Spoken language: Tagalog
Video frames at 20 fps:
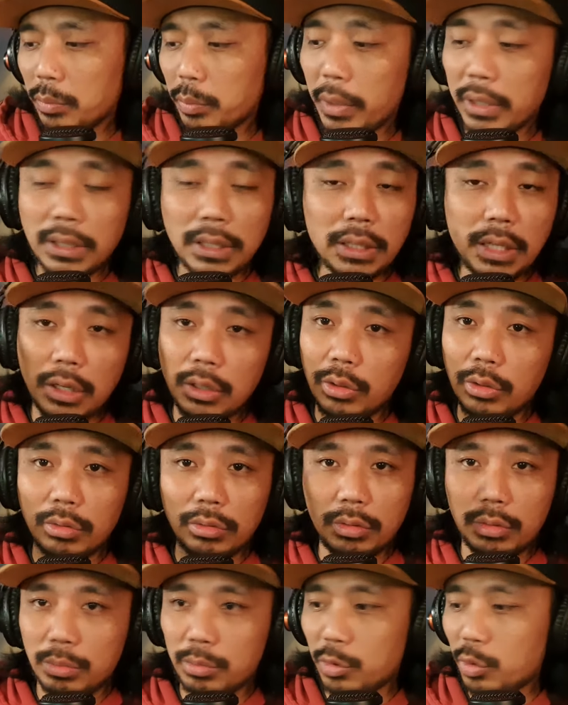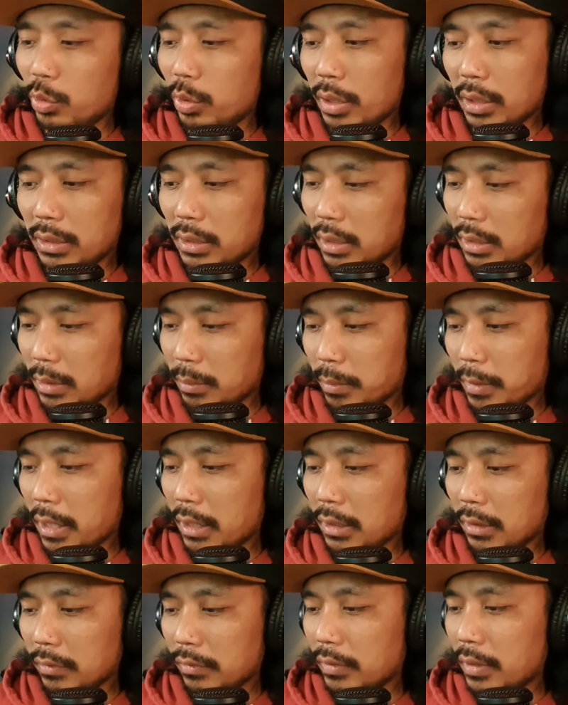pwede kayong kumuha sa
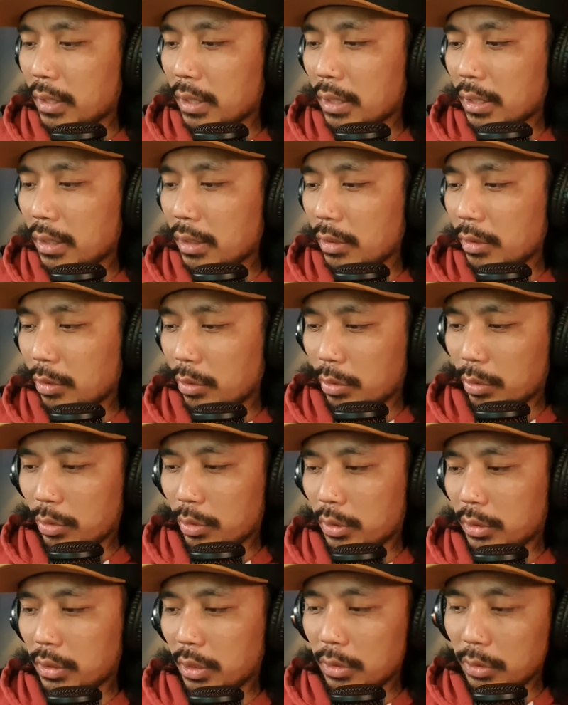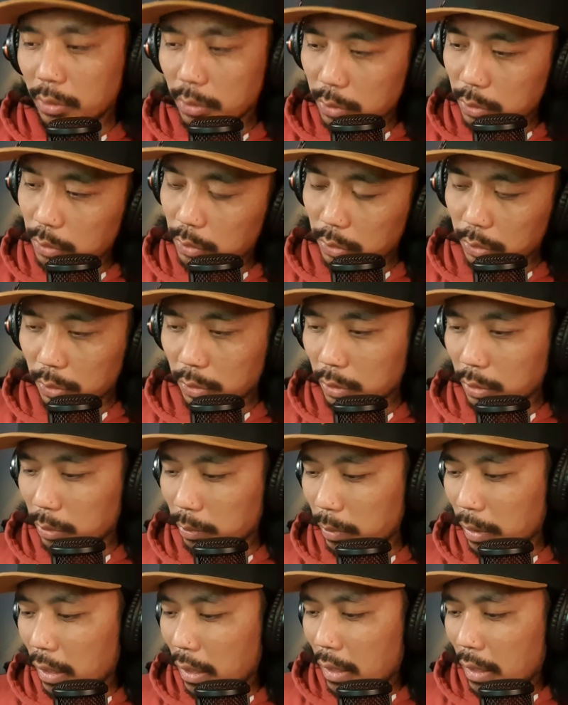Spotify or sa YouTube.